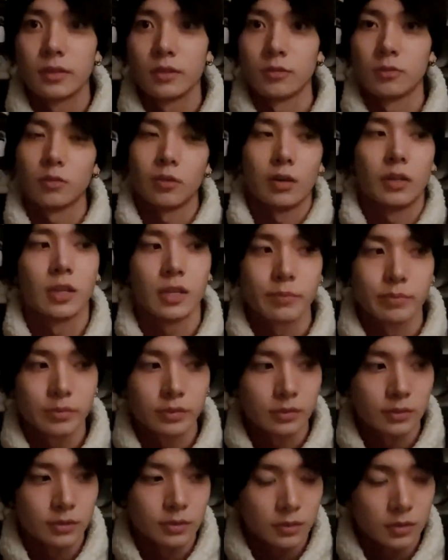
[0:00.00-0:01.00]
그리고
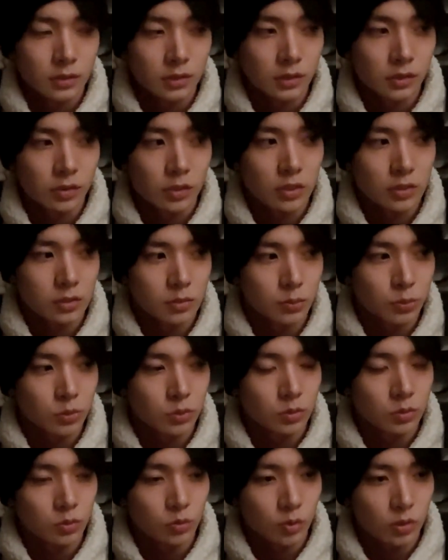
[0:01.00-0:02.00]
엔이픈이
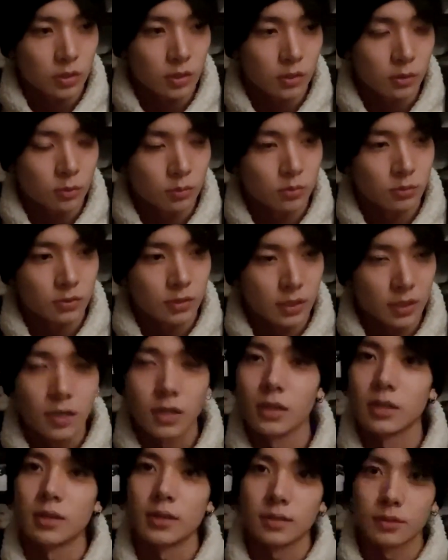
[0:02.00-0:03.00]
됐으면 좋겠다고
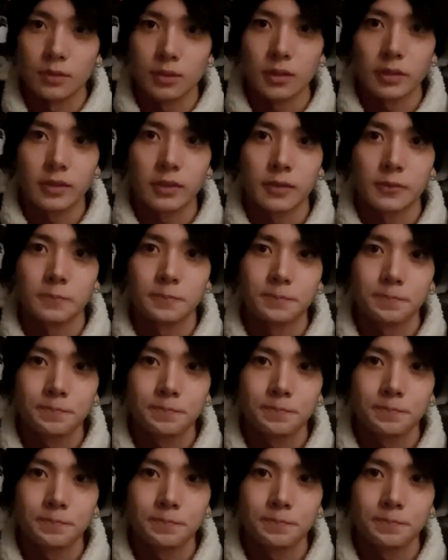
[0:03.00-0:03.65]
생각을 하는 것 같다.